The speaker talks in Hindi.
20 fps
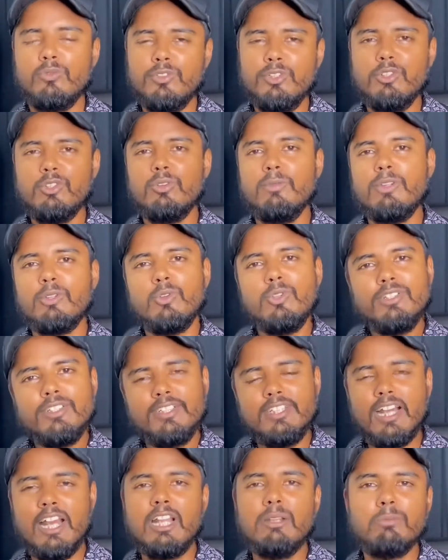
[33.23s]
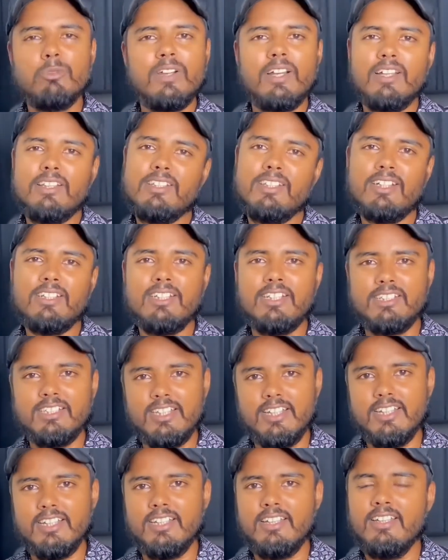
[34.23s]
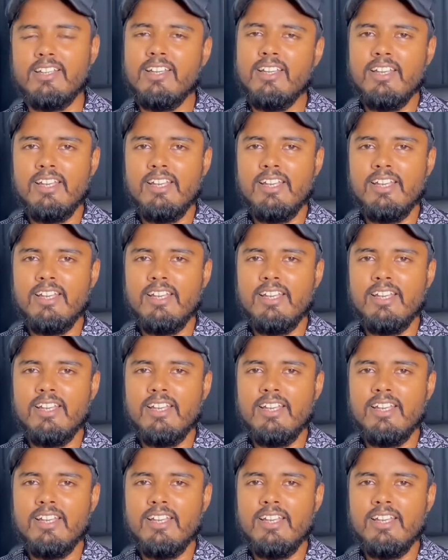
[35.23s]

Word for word: तो वीडियो को बिल्कुल ध्यान अंत तक देखते रहिए